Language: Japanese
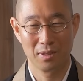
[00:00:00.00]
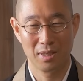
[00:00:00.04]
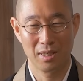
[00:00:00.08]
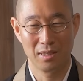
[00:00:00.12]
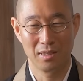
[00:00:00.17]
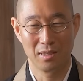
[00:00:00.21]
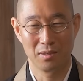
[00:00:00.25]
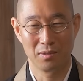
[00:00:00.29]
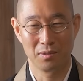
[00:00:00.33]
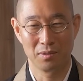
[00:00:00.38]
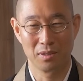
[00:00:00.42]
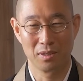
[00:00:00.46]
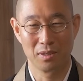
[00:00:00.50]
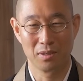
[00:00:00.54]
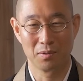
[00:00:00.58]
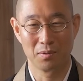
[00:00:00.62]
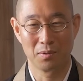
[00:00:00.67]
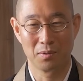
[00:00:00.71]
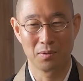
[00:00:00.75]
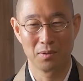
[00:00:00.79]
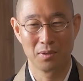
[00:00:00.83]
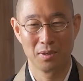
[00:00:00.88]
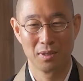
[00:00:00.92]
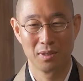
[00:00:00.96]
エネルギー
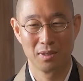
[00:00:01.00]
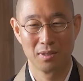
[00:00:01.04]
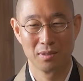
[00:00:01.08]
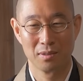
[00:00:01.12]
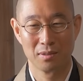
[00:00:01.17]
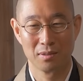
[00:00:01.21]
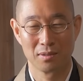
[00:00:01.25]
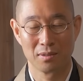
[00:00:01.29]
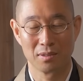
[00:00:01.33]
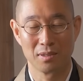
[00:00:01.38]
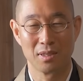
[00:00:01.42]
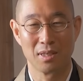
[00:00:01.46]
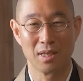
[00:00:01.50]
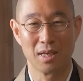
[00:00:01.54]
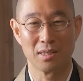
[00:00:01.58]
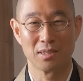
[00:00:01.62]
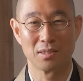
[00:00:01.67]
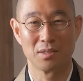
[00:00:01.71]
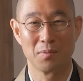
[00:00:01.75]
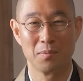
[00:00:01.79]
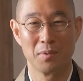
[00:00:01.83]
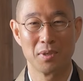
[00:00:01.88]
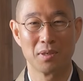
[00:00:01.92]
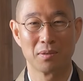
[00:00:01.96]
を費や
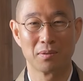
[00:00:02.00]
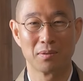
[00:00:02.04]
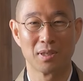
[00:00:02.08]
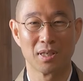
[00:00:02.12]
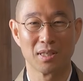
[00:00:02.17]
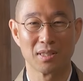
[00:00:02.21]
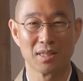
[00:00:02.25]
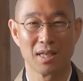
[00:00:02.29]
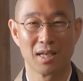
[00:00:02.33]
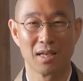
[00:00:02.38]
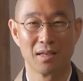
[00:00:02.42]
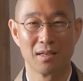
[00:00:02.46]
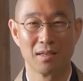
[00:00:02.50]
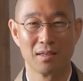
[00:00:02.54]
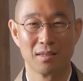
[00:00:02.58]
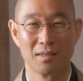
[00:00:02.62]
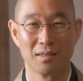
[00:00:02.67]
してみてください